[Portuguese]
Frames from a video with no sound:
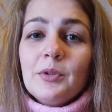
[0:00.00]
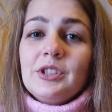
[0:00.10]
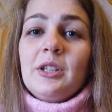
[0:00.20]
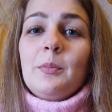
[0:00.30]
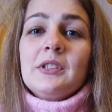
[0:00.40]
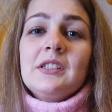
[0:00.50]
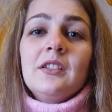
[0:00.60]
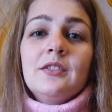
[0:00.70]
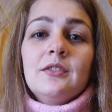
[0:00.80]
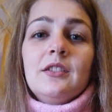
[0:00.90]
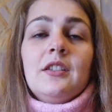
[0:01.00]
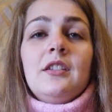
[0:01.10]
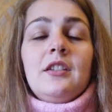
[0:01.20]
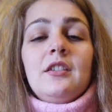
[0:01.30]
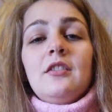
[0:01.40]
pode estar pensando
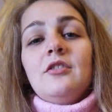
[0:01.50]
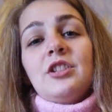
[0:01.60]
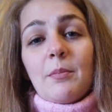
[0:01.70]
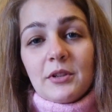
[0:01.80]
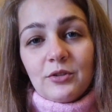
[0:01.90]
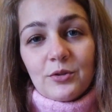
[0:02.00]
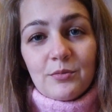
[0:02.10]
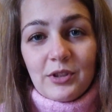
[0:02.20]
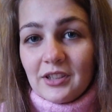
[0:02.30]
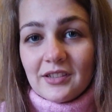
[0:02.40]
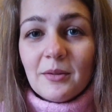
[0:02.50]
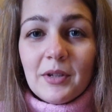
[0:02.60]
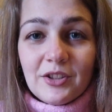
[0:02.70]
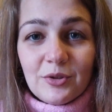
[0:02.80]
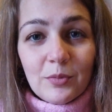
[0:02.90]
que já plantou muitas
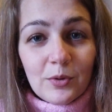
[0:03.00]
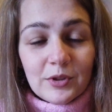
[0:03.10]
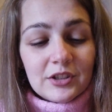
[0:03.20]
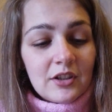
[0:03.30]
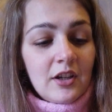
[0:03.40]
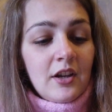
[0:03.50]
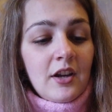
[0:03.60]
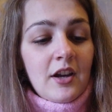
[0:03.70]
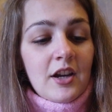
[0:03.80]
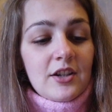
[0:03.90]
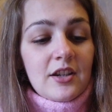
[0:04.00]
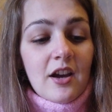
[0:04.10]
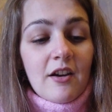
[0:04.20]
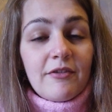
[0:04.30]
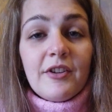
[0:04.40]
sementes boas,
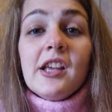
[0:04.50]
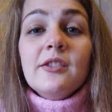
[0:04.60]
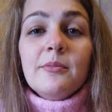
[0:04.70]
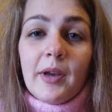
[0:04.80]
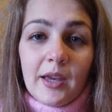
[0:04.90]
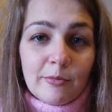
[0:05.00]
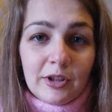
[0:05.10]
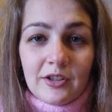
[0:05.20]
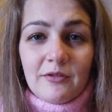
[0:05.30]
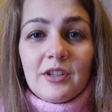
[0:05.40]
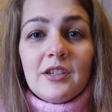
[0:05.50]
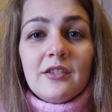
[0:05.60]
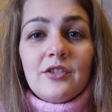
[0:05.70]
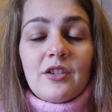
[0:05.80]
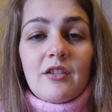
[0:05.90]
já fez o bem muitas
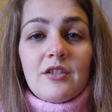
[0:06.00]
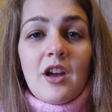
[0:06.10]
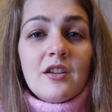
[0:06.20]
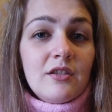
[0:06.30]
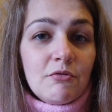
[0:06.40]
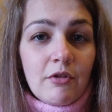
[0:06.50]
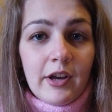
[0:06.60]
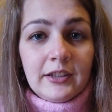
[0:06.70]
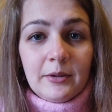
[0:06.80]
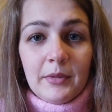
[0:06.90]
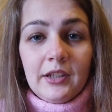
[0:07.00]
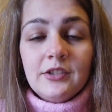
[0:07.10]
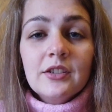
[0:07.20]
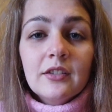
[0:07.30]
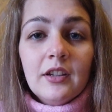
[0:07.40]
vezes, já agiu
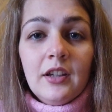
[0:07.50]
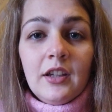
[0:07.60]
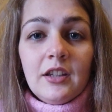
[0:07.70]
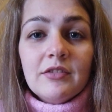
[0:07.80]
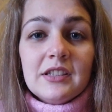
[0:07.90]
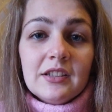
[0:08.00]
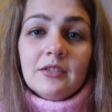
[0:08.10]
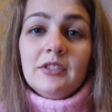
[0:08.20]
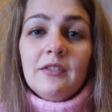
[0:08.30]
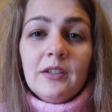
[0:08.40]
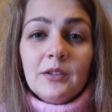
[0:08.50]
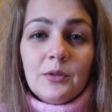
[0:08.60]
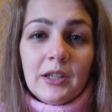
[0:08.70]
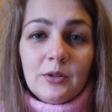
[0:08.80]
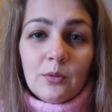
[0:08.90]
corretamente e você não está vendo o
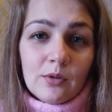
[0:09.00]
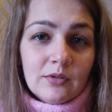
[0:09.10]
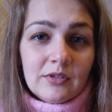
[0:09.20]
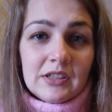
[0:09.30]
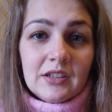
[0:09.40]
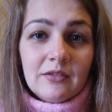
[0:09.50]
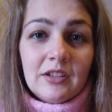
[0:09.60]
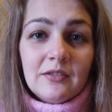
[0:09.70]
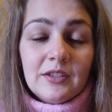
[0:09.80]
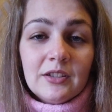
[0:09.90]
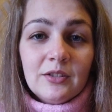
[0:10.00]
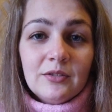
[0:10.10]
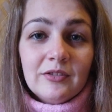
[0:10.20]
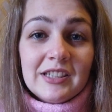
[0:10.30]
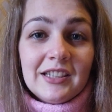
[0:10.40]
retorno, você não está
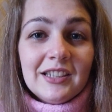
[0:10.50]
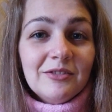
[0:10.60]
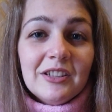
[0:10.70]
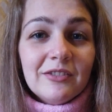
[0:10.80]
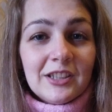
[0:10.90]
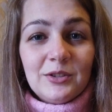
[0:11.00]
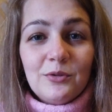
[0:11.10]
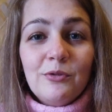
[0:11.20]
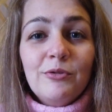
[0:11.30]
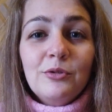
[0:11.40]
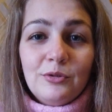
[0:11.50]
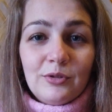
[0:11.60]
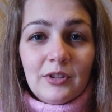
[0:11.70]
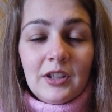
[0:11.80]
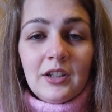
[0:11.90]
vendo, você ainda não está vendo o
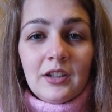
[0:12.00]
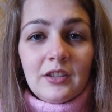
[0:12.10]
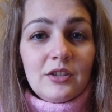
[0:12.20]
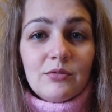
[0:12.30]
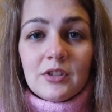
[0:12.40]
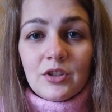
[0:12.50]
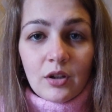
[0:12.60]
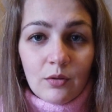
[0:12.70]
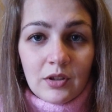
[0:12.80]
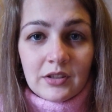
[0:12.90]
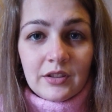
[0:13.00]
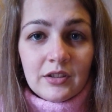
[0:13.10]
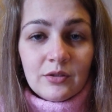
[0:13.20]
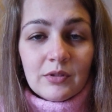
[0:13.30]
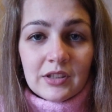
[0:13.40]
fruto das suas escolhas e
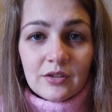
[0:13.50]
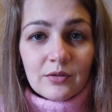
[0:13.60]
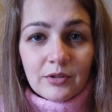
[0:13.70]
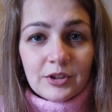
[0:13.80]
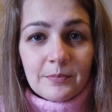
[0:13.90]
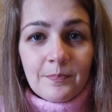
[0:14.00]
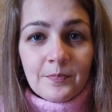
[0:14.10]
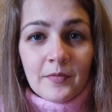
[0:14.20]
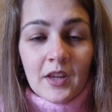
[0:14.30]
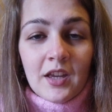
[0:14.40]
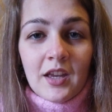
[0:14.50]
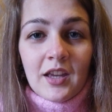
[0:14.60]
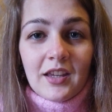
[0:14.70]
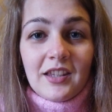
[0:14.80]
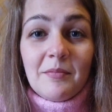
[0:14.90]
das suas ações.
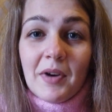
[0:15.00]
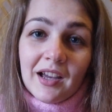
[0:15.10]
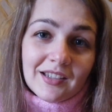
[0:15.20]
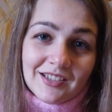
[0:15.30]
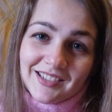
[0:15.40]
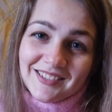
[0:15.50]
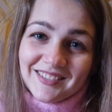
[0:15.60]
E mais,